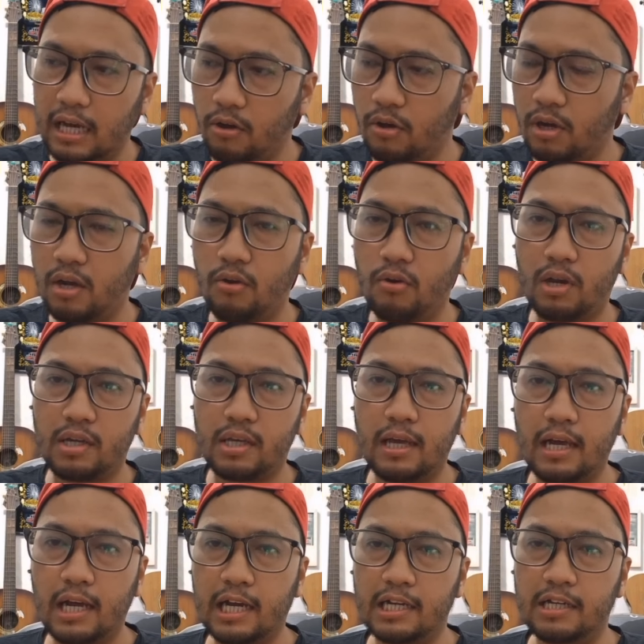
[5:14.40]
orang-orang
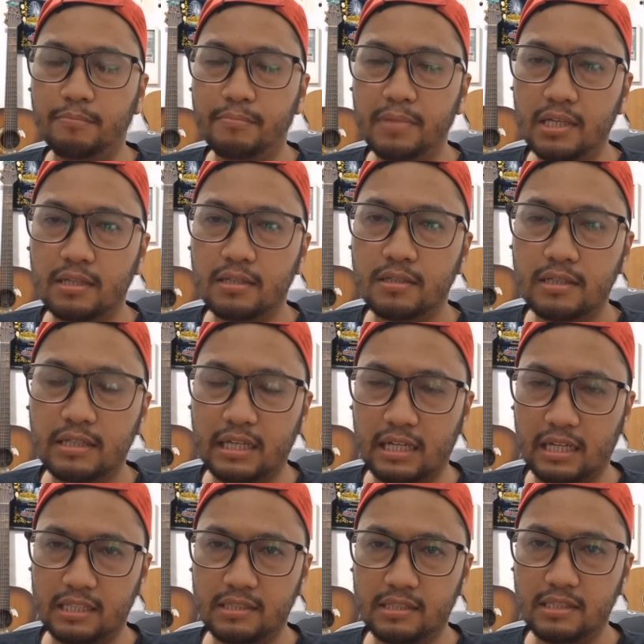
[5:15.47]
yang akademik
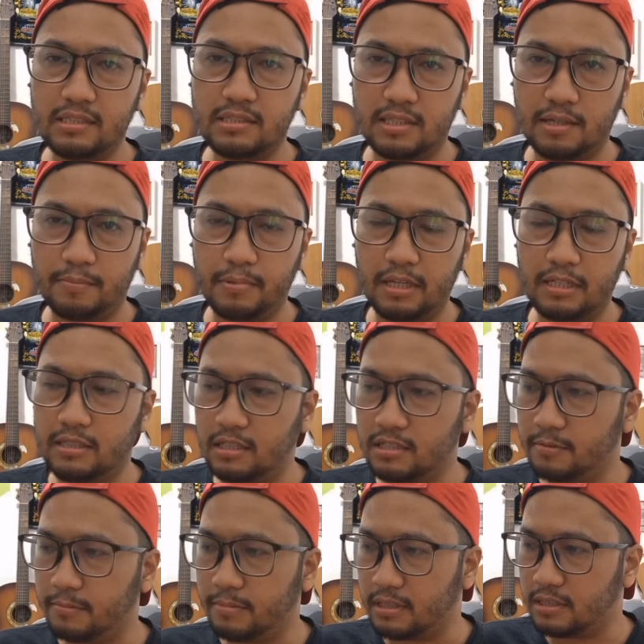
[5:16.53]
kritis terpelajar
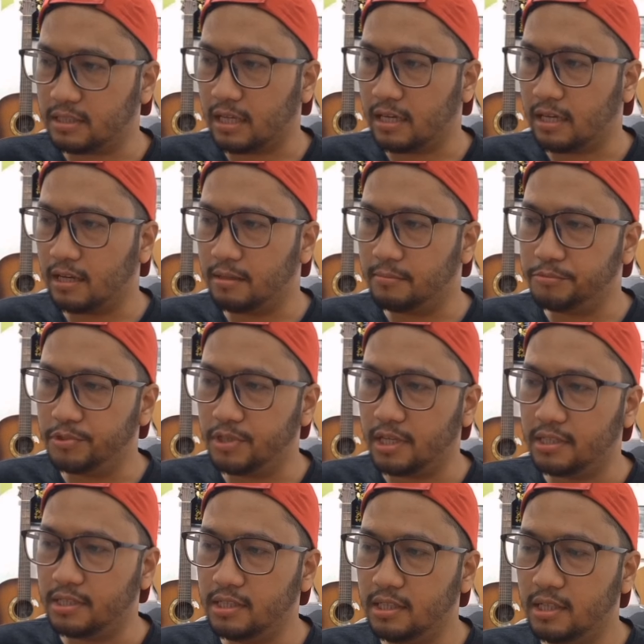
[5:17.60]
seperti anak-anak muda
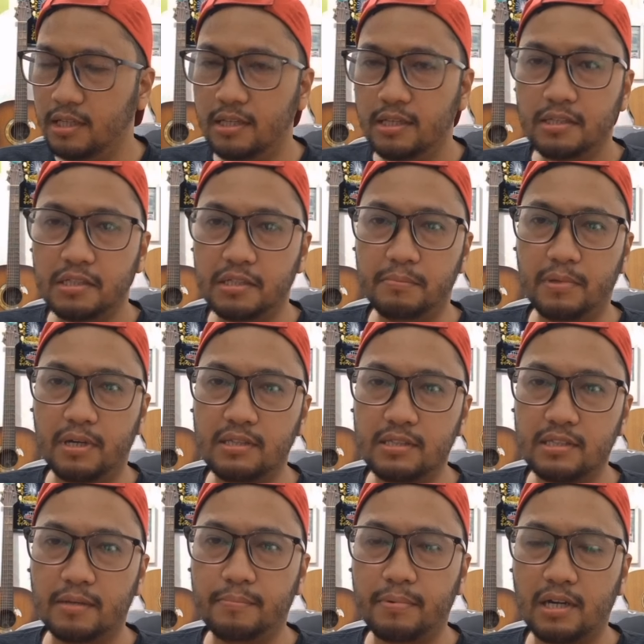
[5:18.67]
ini Gibran
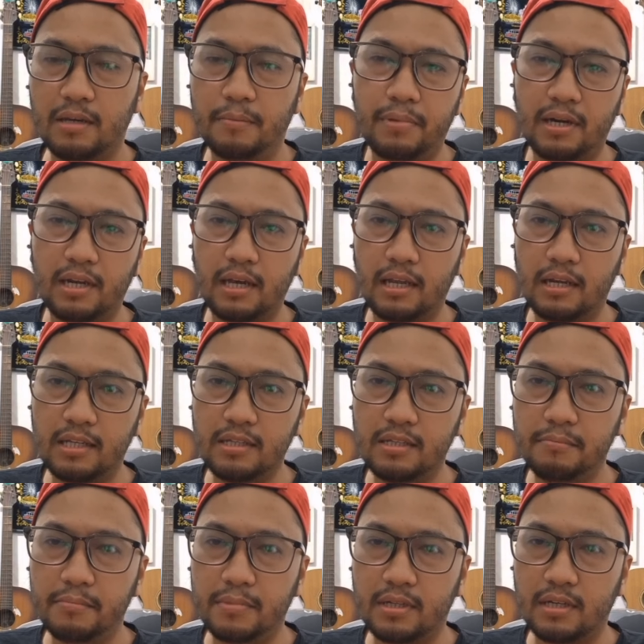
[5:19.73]
tidak pernah berani
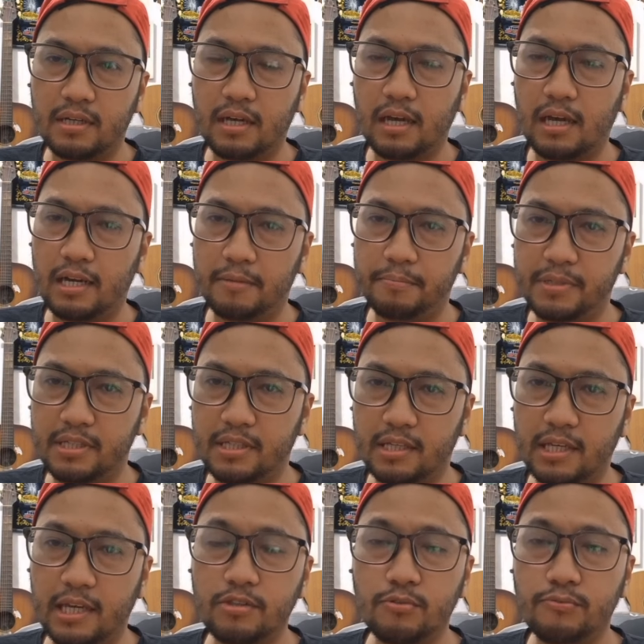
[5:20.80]
menghadapinya
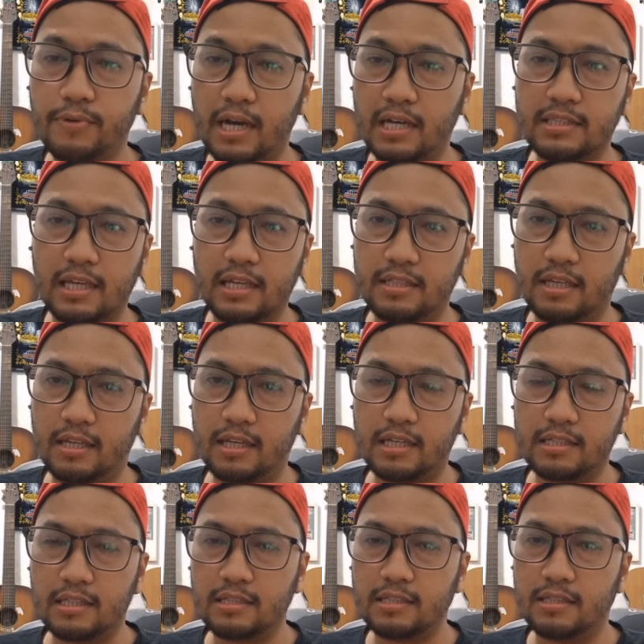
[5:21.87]
yaitu faktanya ya
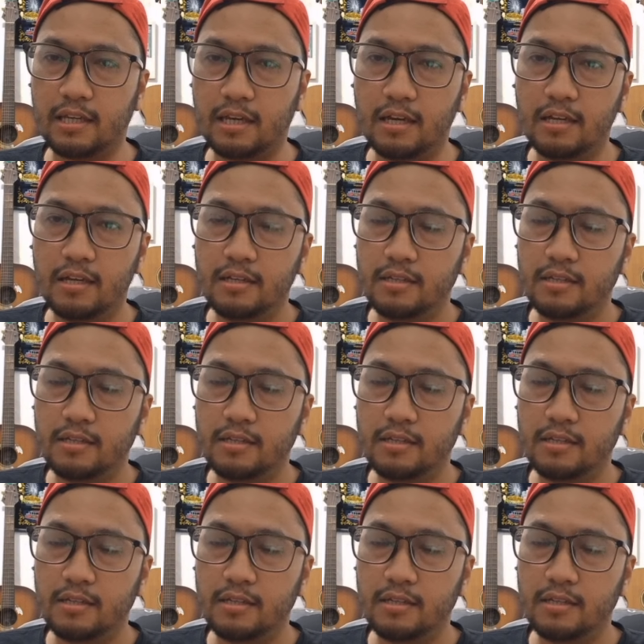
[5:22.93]
kita tidak